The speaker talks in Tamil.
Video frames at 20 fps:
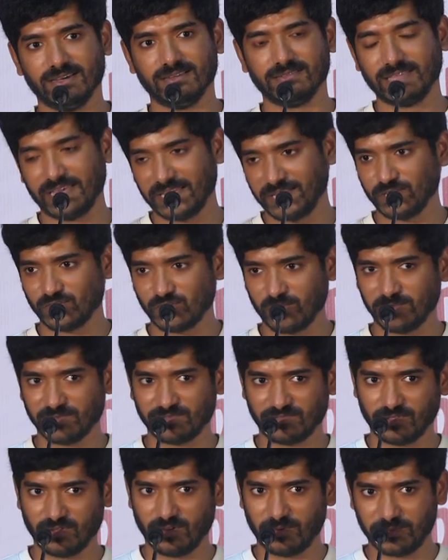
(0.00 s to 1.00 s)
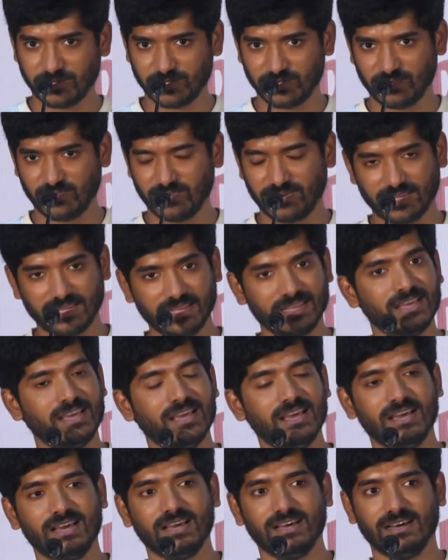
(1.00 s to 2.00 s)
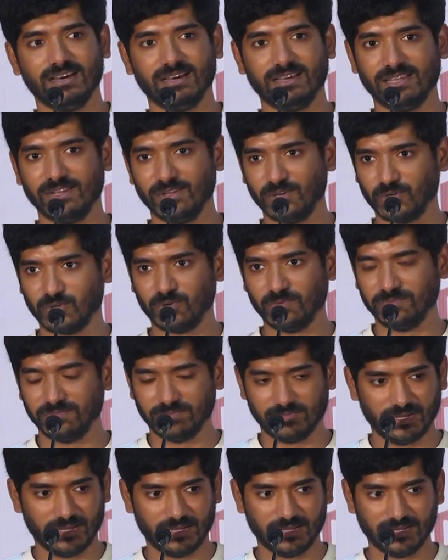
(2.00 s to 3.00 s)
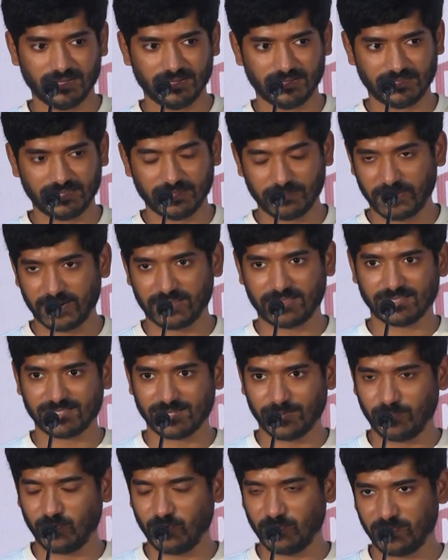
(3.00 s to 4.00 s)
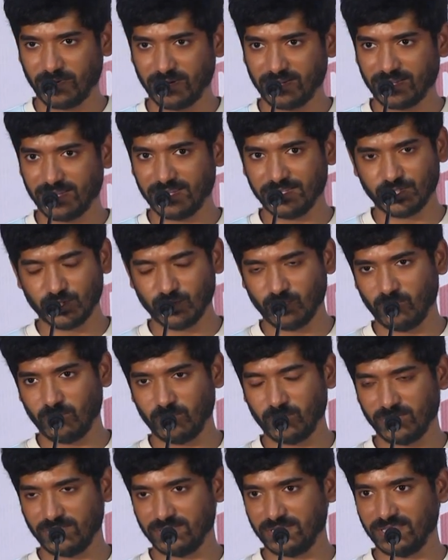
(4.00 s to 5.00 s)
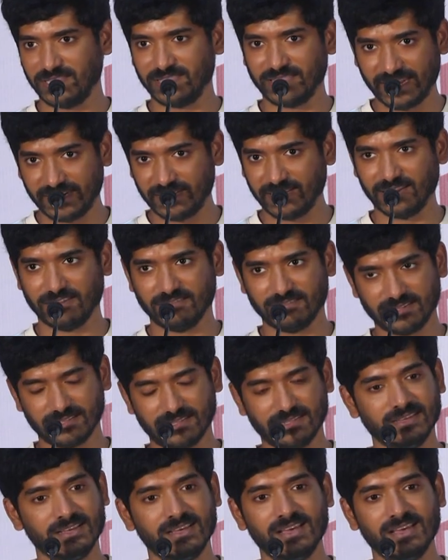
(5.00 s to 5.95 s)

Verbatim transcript: தேங்க்யூ ஸோ மச் ஃபார் த ஆப்பர்ச்சுனிட்டி எல்லோருக்கும் இந்த படத்தை சப்போர்ட் பண்ணுங்கள் ஜூன் ஒன்பதாம் தேதி தேட்டரில் வருது